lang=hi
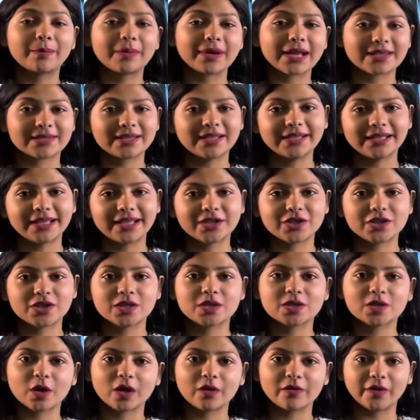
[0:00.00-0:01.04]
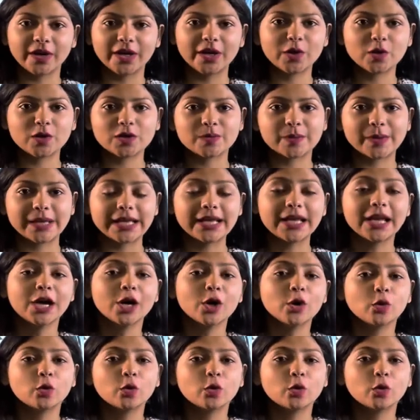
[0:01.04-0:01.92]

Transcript: प्रेजेंटेशंस और वीडियोस भी